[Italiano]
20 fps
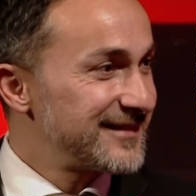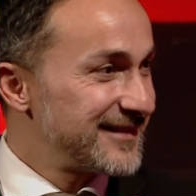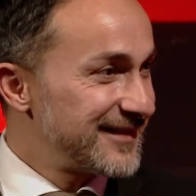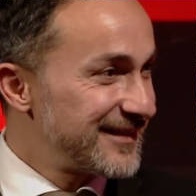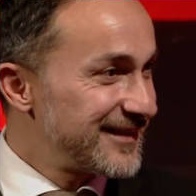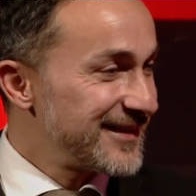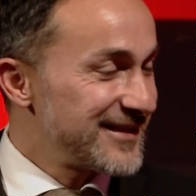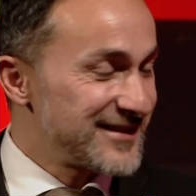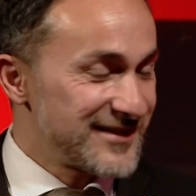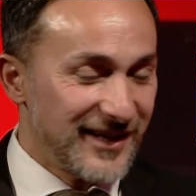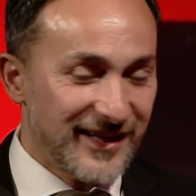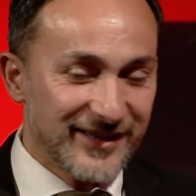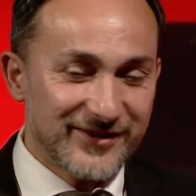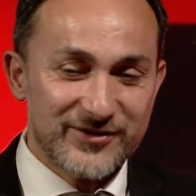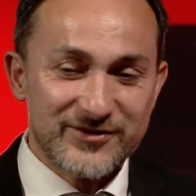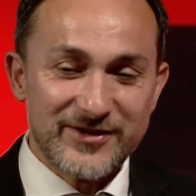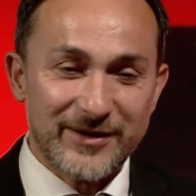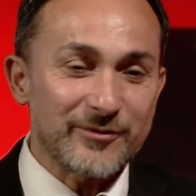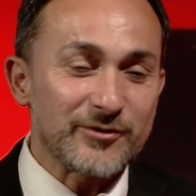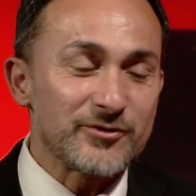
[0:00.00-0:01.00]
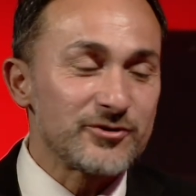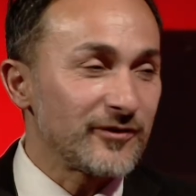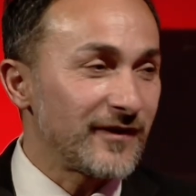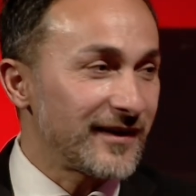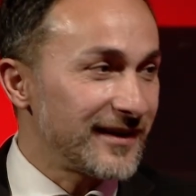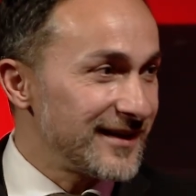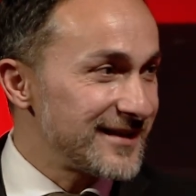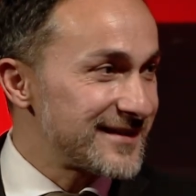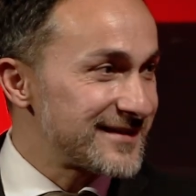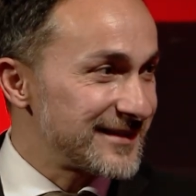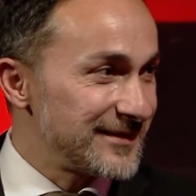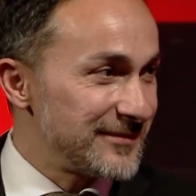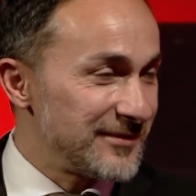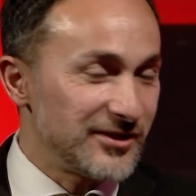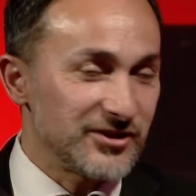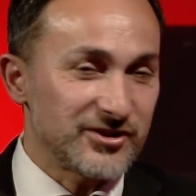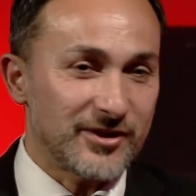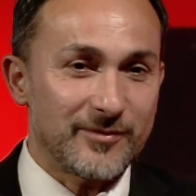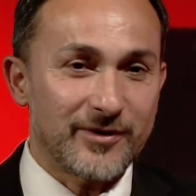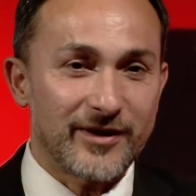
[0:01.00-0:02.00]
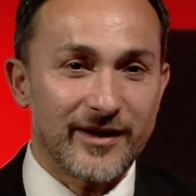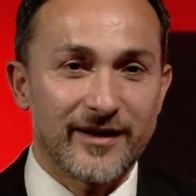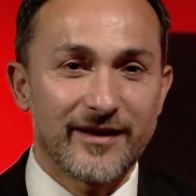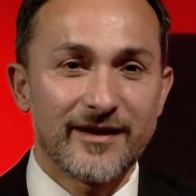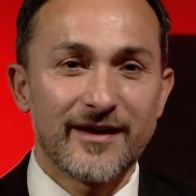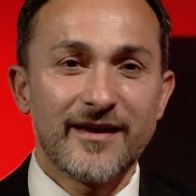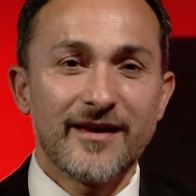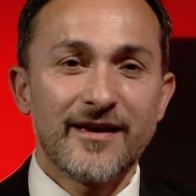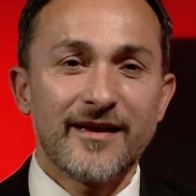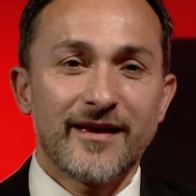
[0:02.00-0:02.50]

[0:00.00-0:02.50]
per così dire. Esatto, quindi... siamo giovanissimi, diciamo che